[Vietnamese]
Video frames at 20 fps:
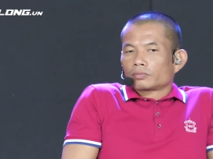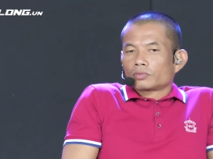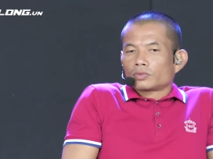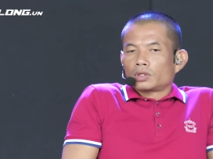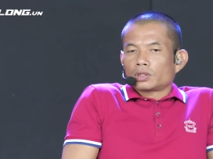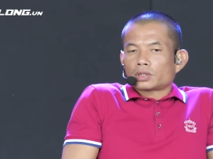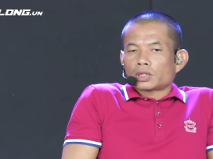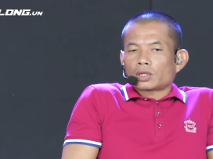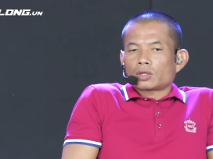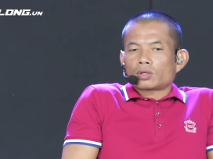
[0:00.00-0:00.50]
Thực
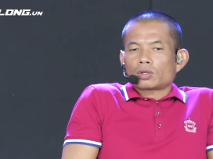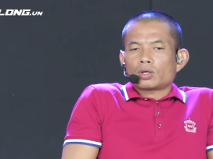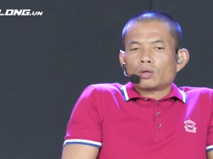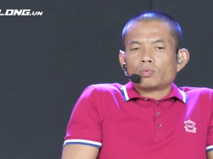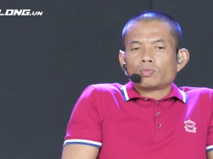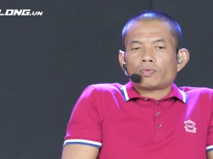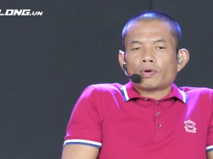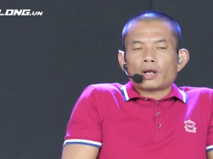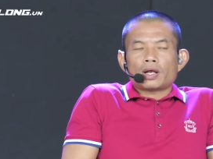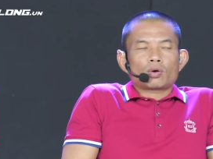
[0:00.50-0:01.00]
ra nó không
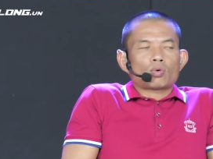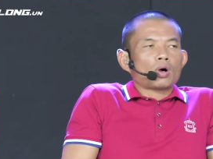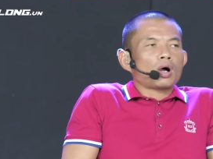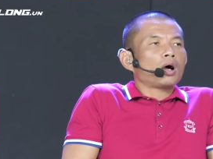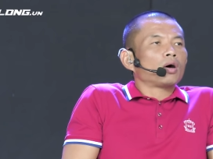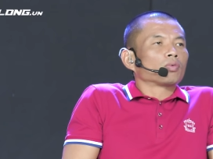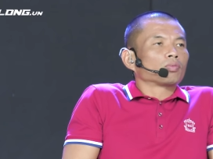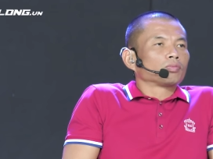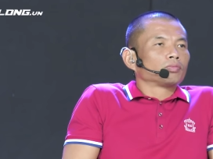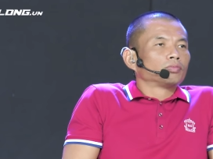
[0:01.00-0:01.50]
phải là khóa
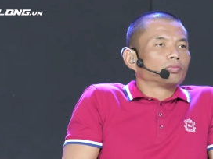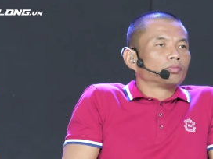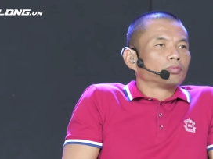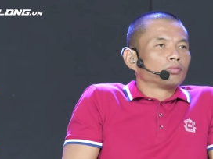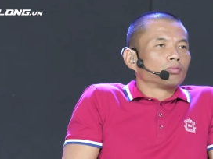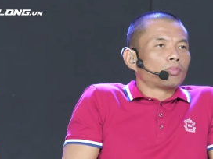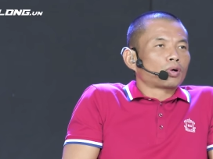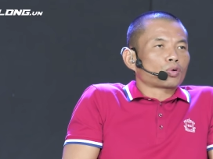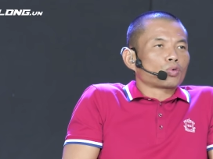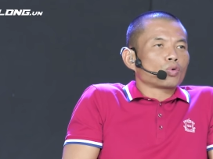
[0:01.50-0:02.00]
học
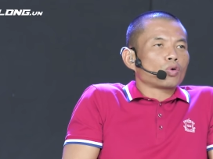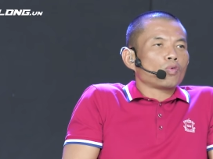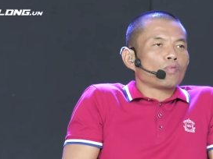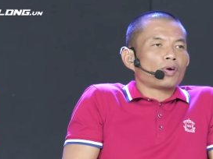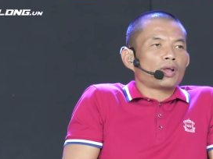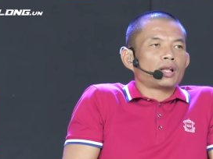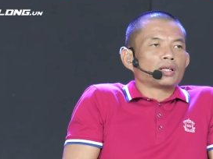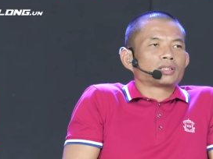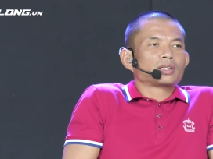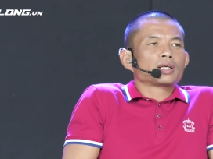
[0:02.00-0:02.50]
mà cũng không
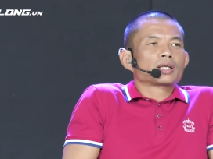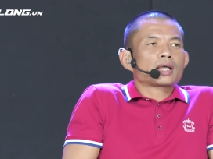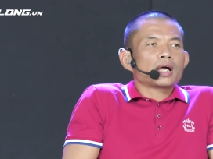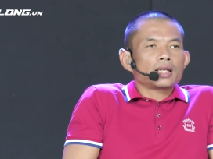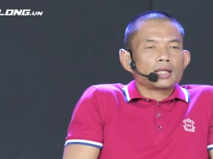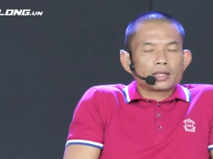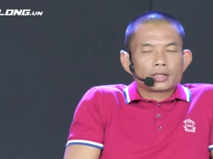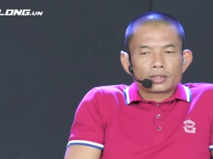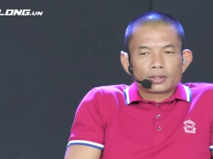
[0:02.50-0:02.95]
phải là xây kênh.